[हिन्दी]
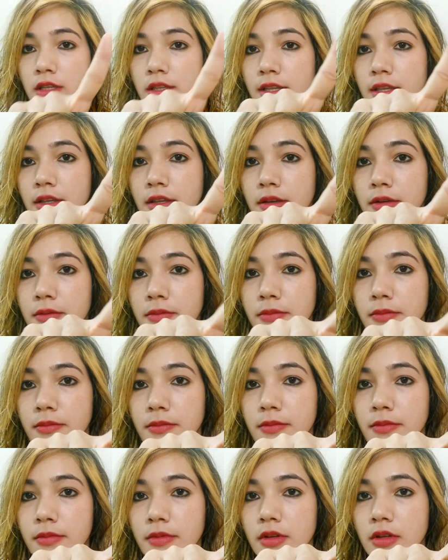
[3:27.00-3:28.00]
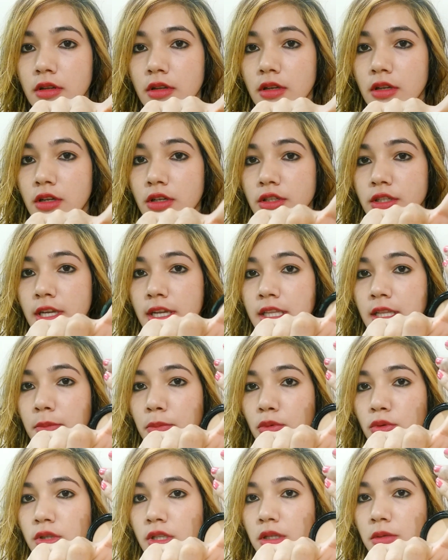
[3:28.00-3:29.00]
ये देखिए शायद
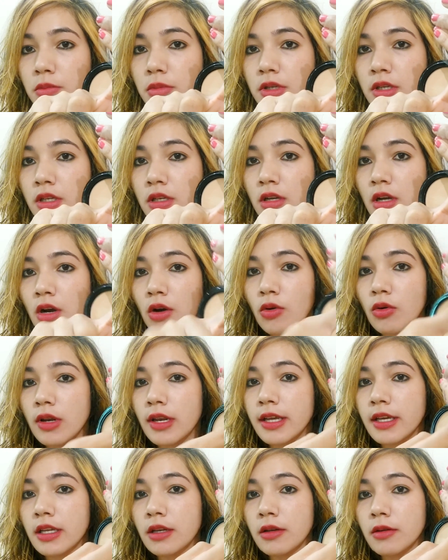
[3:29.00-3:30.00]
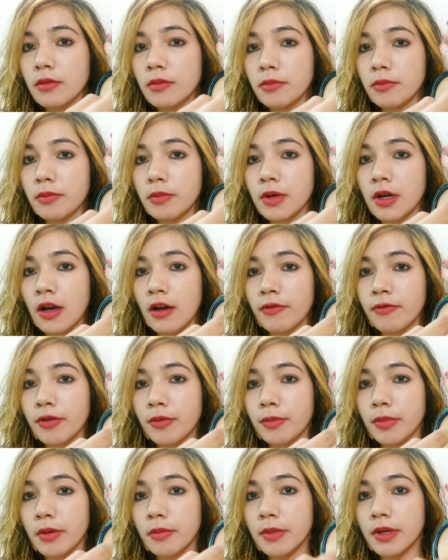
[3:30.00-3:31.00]
आपको दिख भी नहीं रहा हो लेकिन
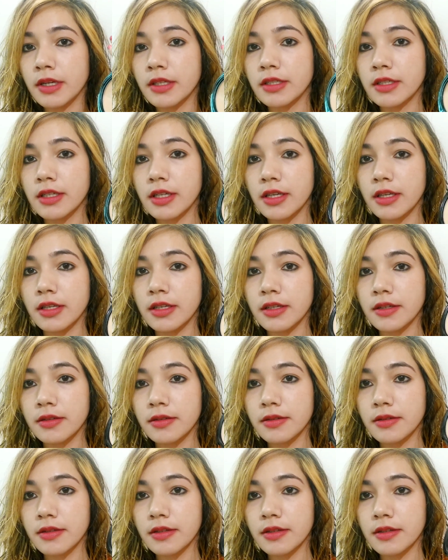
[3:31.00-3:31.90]
काफ़ी पिगमेंटेड है ये